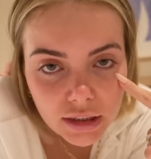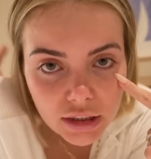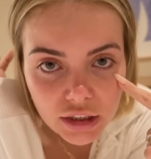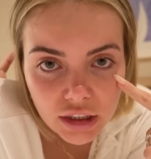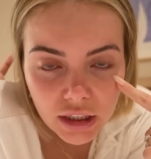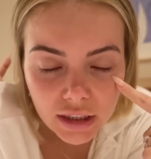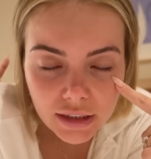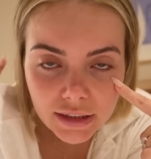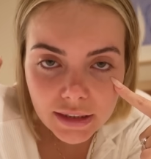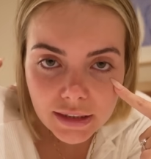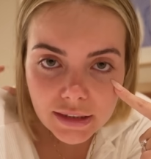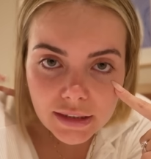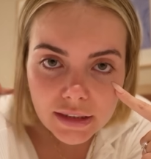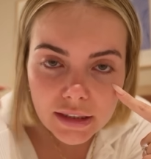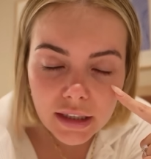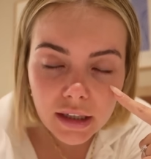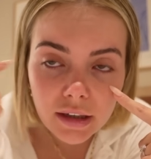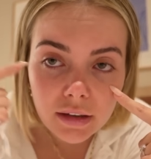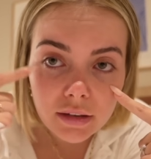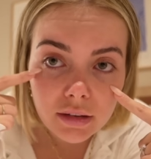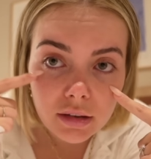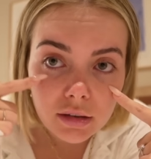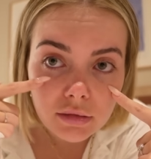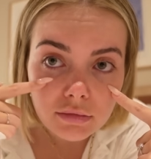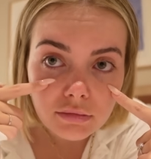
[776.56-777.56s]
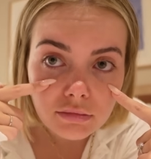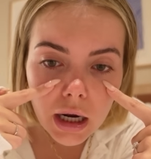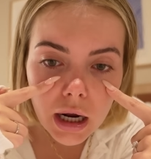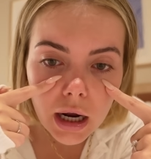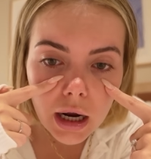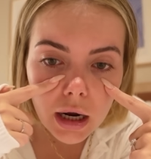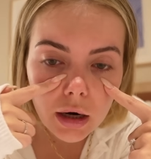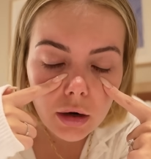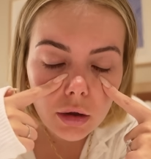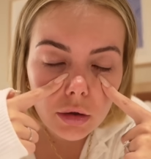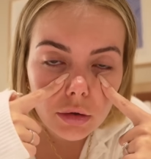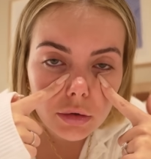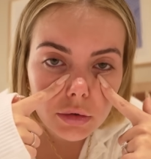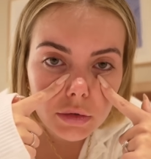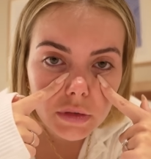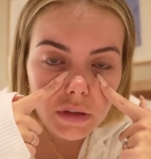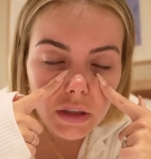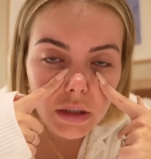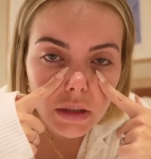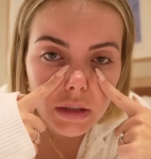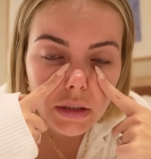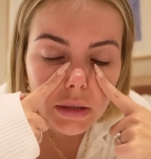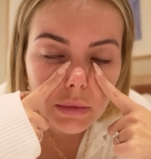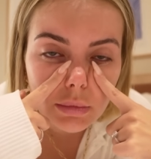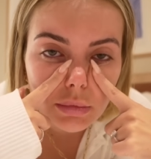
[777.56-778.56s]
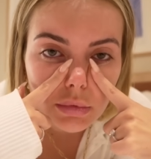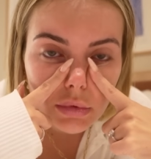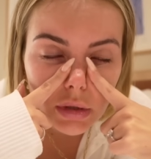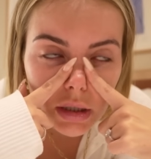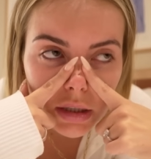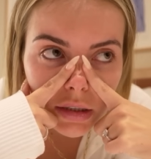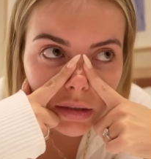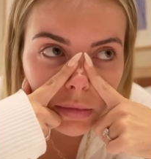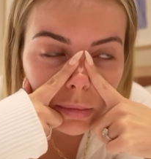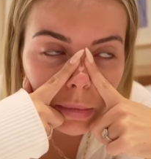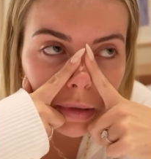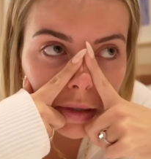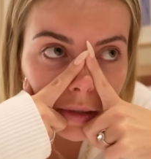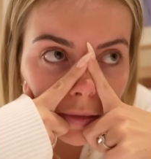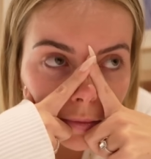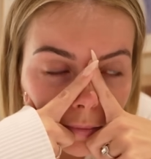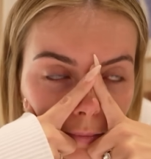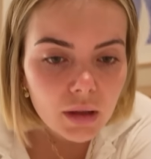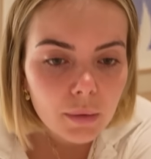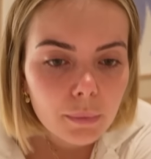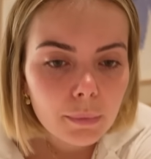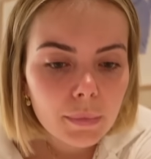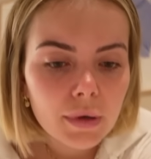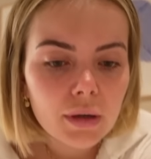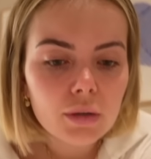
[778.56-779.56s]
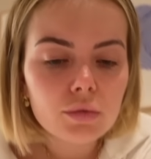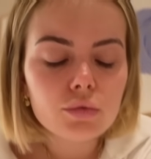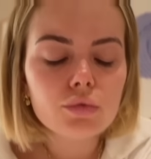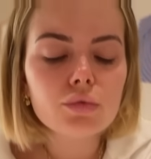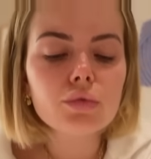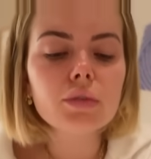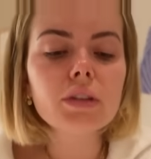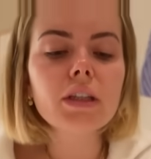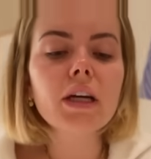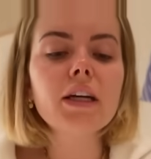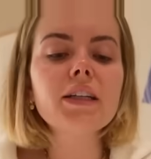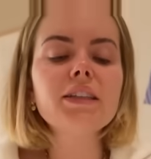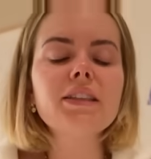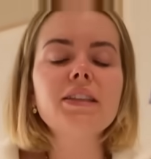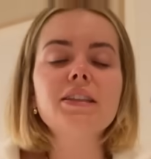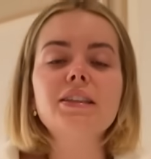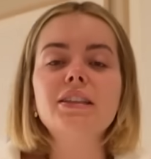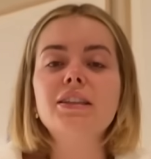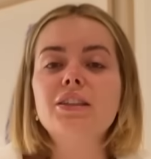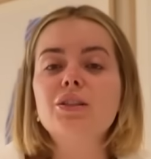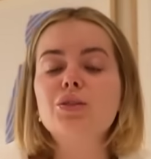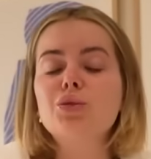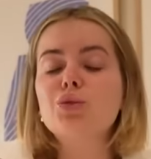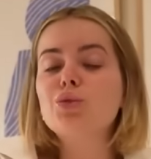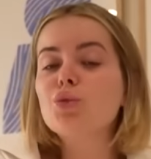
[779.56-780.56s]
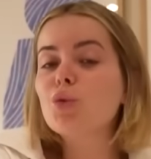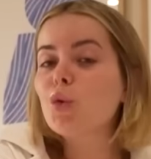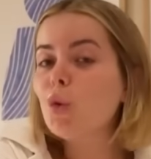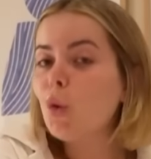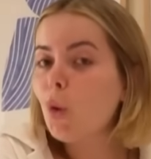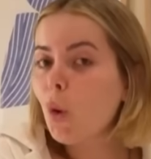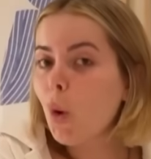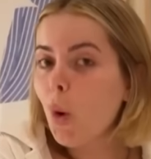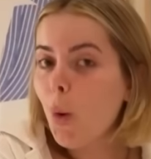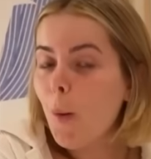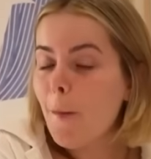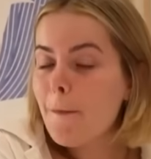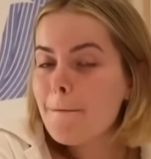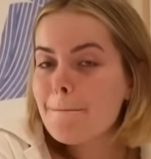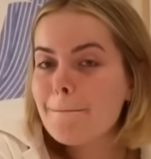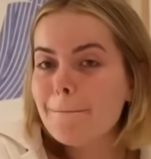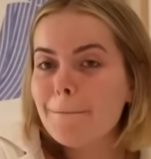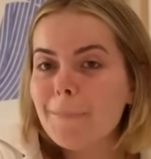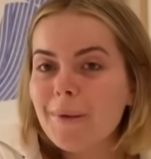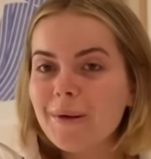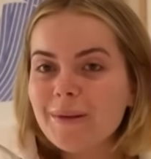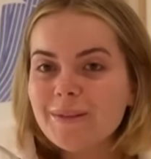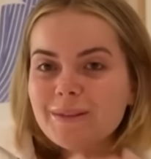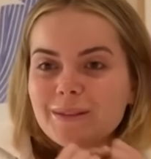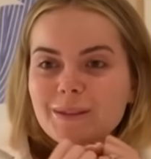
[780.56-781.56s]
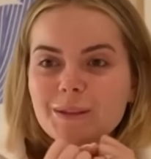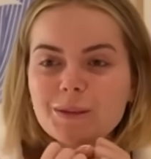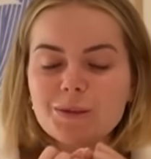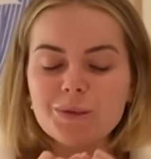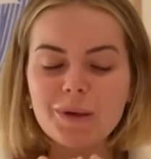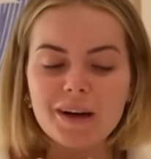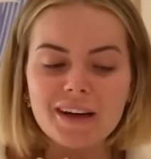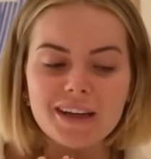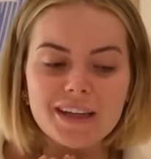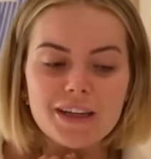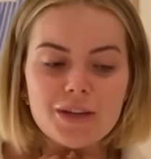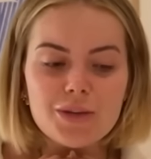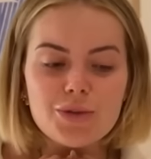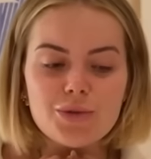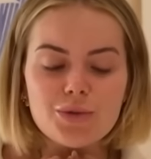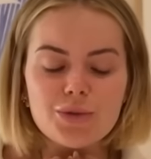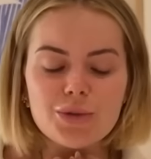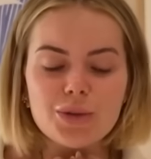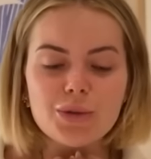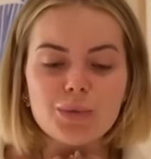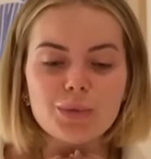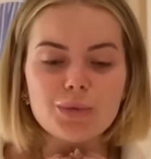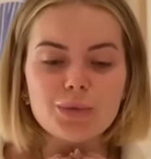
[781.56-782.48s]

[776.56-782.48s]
déjà des cernes alors que c'est le début de la semaine. Mais en tout cas, c'était une trop bonne soirée. Je suis